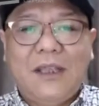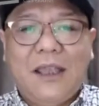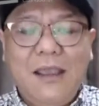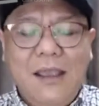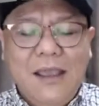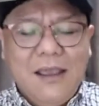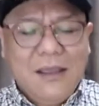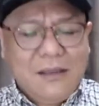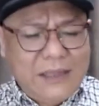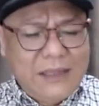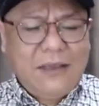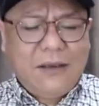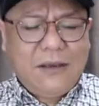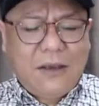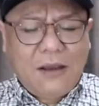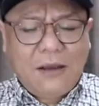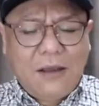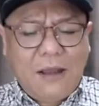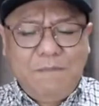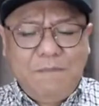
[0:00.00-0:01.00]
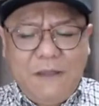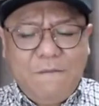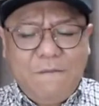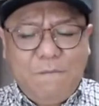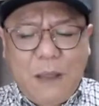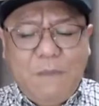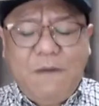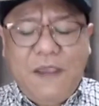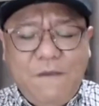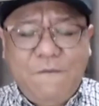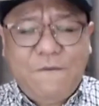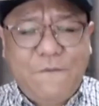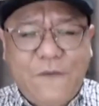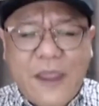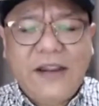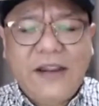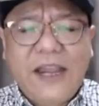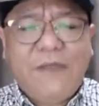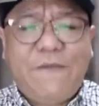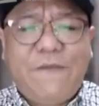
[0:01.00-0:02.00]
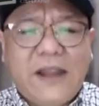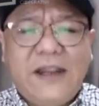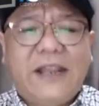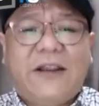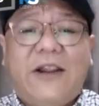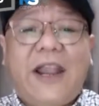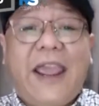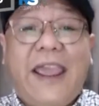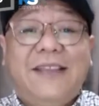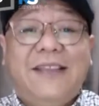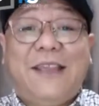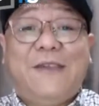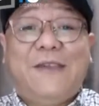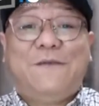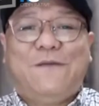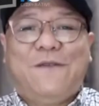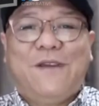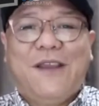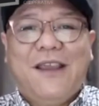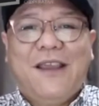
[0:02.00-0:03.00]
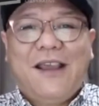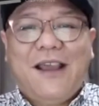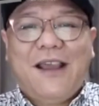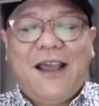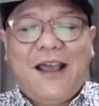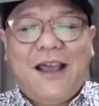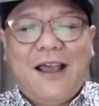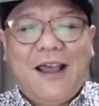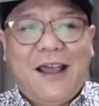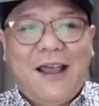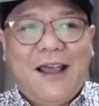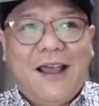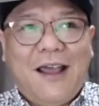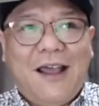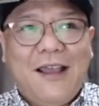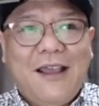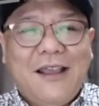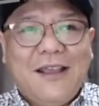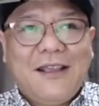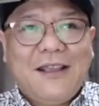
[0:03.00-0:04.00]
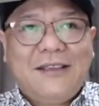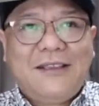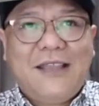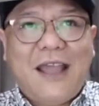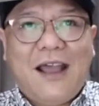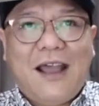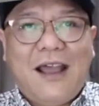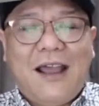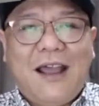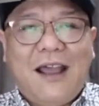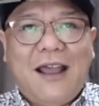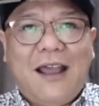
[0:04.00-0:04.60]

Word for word: Okay? Think, uh, be, be very, very creative. Uh, the